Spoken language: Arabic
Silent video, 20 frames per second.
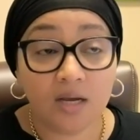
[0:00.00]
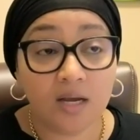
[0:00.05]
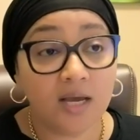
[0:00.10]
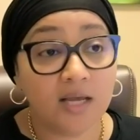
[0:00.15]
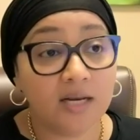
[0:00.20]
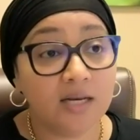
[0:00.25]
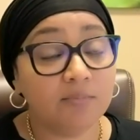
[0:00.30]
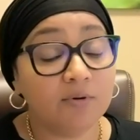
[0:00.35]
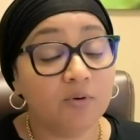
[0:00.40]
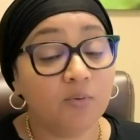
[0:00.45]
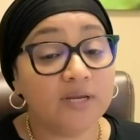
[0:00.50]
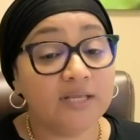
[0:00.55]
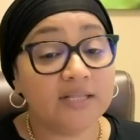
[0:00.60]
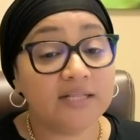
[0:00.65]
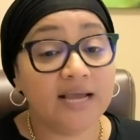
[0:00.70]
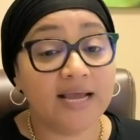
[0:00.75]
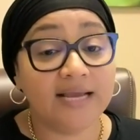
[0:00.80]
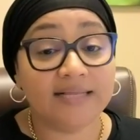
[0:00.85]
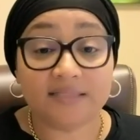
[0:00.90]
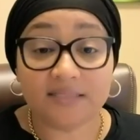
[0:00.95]
أغلب
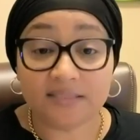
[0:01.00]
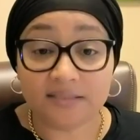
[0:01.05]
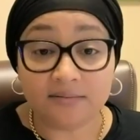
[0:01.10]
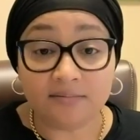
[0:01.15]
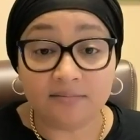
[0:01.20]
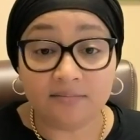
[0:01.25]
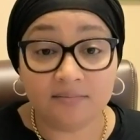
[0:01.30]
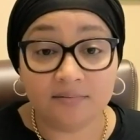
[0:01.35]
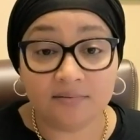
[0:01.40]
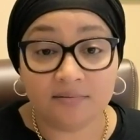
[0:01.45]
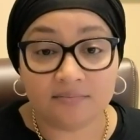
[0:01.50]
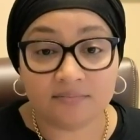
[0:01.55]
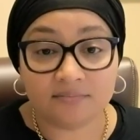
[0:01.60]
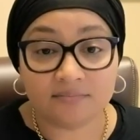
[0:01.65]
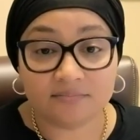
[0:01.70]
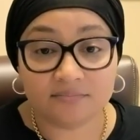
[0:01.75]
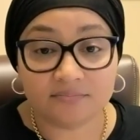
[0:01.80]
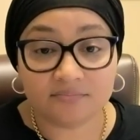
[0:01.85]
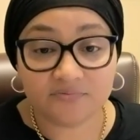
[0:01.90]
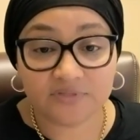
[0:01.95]
الوقت قاعدين
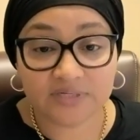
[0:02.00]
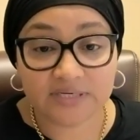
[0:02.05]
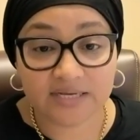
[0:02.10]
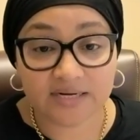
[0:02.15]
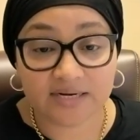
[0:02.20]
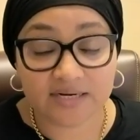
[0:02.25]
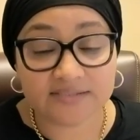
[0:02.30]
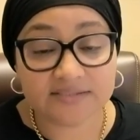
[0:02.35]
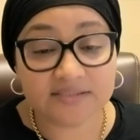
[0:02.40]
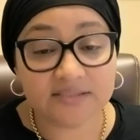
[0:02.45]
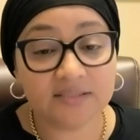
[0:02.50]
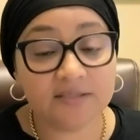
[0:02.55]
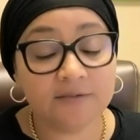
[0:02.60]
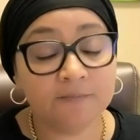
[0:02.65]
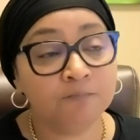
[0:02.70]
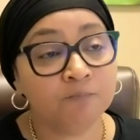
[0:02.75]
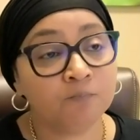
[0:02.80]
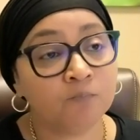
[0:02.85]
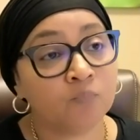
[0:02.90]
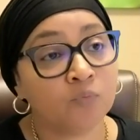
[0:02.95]
في الكراسي
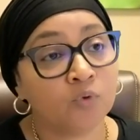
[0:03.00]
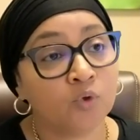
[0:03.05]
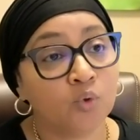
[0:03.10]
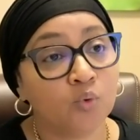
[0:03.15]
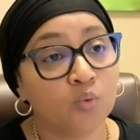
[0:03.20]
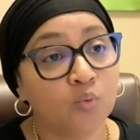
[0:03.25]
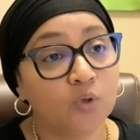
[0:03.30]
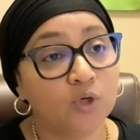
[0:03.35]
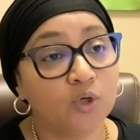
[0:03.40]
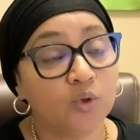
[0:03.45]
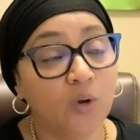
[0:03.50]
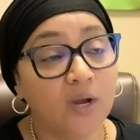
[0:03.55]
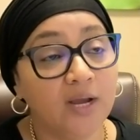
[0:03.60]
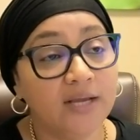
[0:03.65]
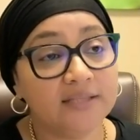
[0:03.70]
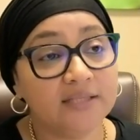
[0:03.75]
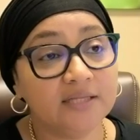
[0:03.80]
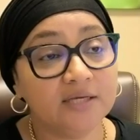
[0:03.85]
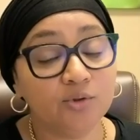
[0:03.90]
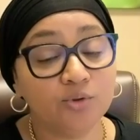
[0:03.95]
دي
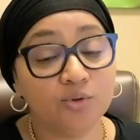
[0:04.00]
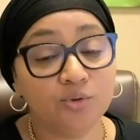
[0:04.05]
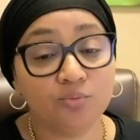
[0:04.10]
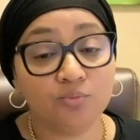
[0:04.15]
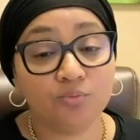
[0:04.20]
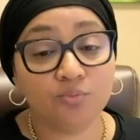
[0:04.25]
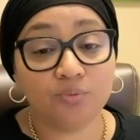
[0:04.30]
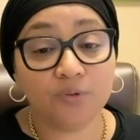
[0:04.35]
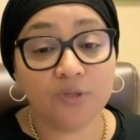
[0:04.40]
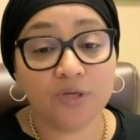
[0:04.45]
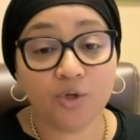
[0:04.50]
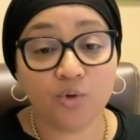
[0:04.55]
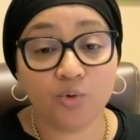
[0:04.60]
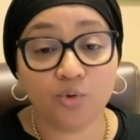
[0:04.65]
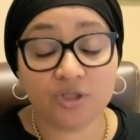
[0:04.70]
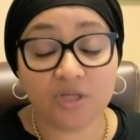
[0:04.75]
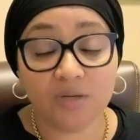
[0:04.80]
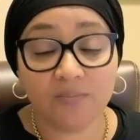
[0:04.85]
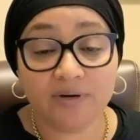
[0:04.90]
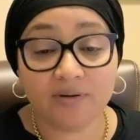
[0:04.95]
والقعاد ده بقى
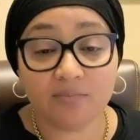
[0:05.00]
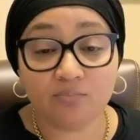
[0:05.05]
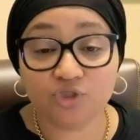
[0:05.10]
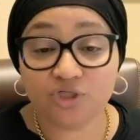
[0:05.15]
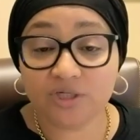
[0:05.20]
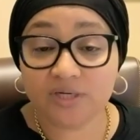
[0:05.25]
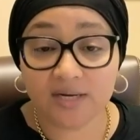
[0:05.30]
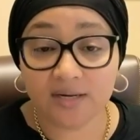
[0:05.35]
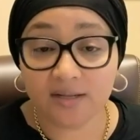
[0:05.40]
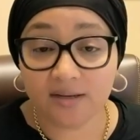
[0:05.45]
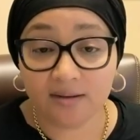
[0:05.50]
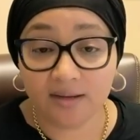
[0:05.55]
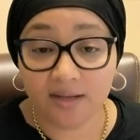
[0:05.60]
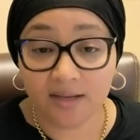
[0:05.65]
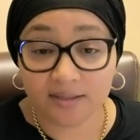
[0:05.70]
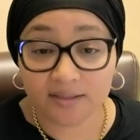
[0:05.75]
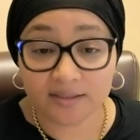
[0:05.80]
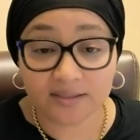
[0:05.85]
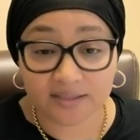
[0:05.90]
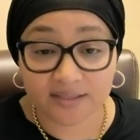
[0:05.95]
يعتبر مشكلة
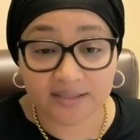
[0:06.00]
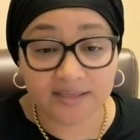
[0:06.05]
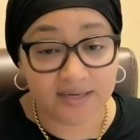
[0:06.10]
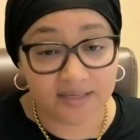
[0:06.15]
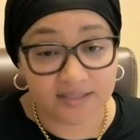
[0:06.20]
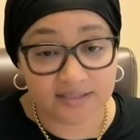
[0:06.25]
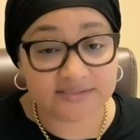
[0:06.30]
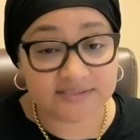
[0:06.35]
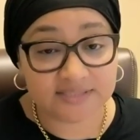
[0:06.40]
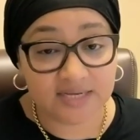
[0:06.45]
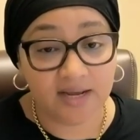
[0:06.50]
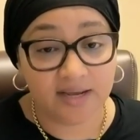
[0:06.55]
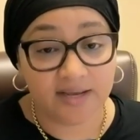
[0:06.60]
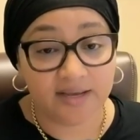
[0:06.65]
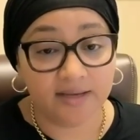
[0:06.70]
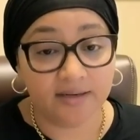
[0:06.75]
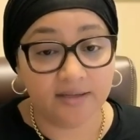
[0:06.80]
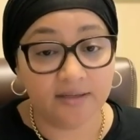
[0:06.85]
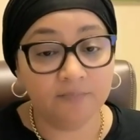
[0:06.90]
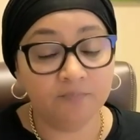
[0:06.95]
حقيقية على الصحة
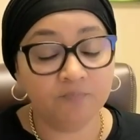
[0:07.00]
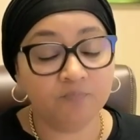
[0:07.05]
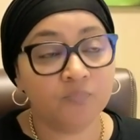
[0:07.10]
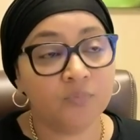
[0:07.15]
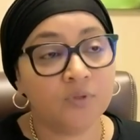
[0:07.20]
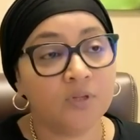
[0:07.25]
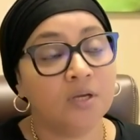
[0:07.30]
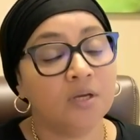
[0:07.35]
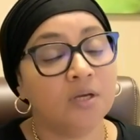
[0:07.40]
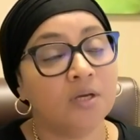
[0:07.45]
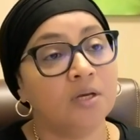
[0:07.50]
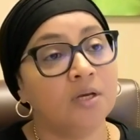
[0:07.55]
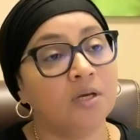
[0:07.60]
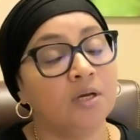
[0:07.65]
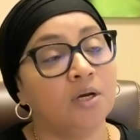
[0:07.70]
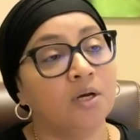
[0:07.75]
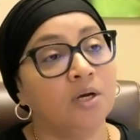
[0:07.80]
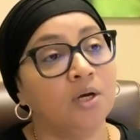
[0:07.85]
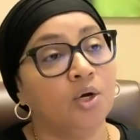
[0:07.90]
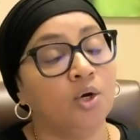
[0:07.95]
يعني
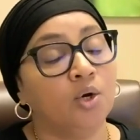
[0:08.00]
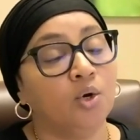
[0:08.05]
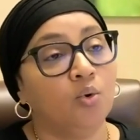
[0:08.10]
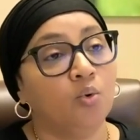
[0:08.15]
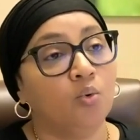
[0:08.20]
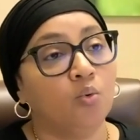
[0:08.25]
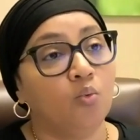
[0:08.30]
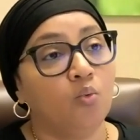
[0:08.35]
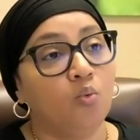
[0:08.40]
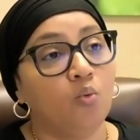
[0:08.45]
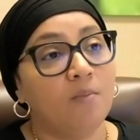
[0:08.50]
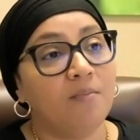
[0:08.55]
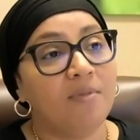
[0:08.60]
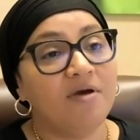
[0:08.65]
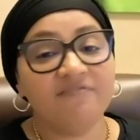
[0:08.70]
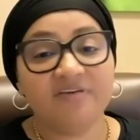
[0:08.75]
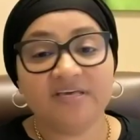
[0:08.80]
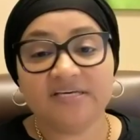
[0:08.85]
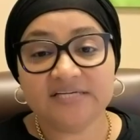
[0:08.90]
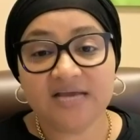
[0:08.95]

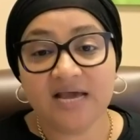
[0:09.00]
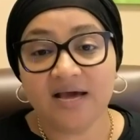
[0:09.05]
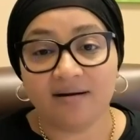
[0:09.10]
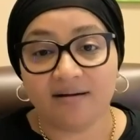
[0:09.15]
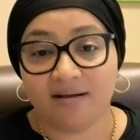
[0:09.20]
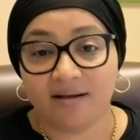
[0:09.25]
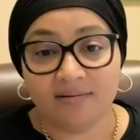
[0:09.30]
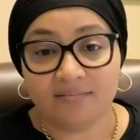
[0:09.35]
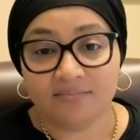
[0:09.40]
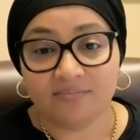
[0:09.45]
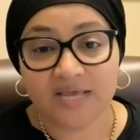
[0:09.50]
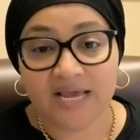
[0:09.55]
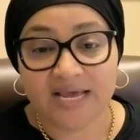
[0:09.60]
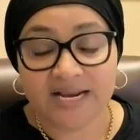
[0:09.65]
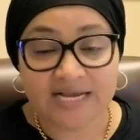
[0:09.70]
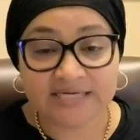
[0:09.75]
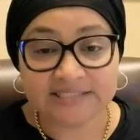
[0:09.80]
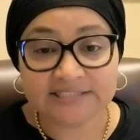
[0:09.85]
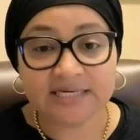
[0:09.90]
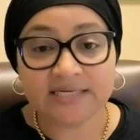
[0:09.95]
وما فيش حركة
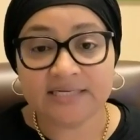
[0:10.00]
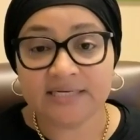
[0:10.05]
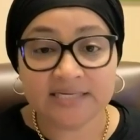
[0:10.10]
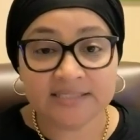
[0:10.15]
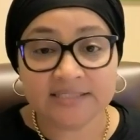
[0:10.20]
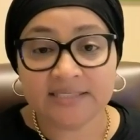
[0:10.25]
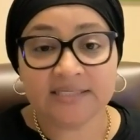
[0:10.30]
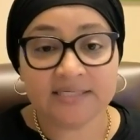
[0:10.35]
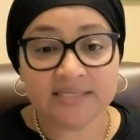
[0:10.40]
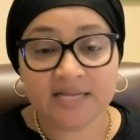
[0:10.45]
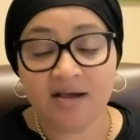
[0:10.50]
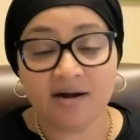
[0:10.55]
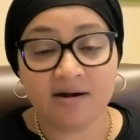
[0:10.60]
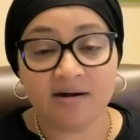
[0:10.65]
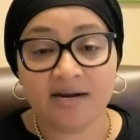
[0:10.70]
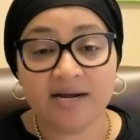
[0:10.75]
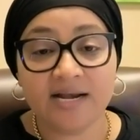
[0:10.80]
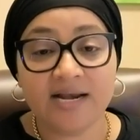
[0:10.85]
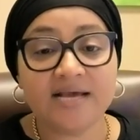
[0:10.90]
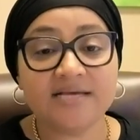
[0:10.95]
يعني عشان أنت
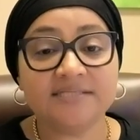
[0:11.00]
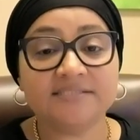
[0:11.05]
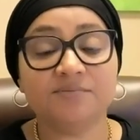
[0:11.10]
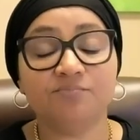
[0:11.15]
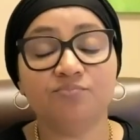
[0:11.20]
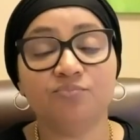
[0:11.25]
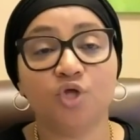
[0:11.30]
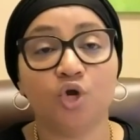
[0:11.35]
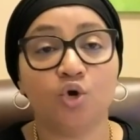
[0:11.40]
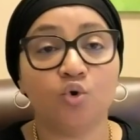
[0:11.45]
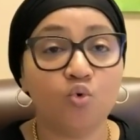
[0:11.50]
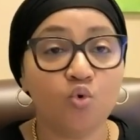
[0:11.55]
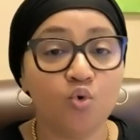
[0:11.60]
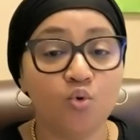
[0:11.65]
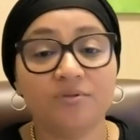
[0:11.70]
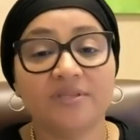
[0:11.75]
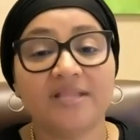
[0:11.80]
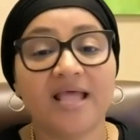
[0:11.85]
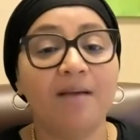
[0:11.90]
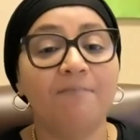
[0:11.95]
تتحرك لازم
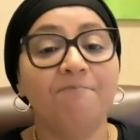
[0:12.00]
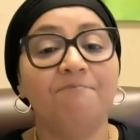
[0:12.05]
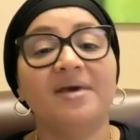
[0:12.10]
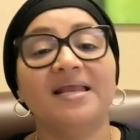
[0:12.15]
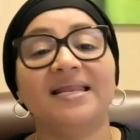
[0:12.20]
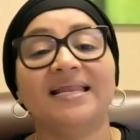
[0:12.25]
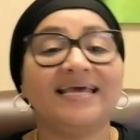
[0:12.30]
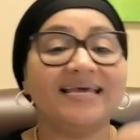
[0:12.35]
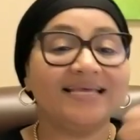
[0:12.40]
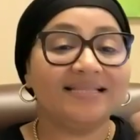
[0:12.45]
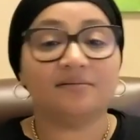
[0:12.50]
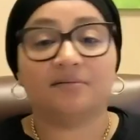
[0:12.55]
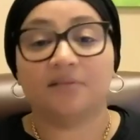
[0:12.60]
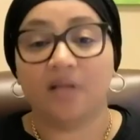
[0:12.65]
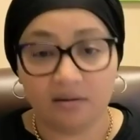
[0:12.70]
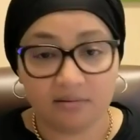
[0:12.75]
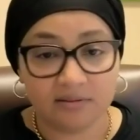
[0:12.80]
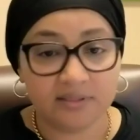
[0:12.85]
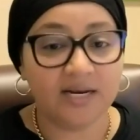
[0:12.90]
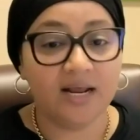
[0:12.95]
تقوم تعمل
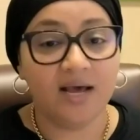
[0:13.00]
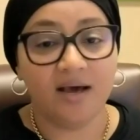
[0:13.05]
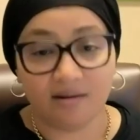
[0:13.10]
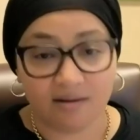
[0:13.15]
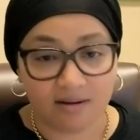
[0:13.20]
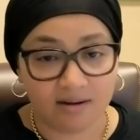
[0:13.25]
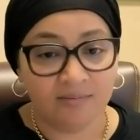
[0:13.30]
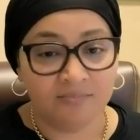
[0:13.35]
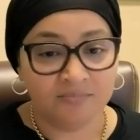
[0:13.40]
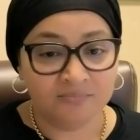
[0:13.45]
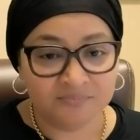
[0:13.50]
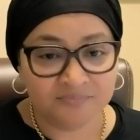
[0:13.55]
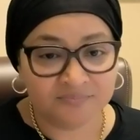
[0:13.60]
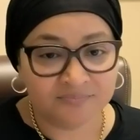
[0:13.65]
خطة للحركة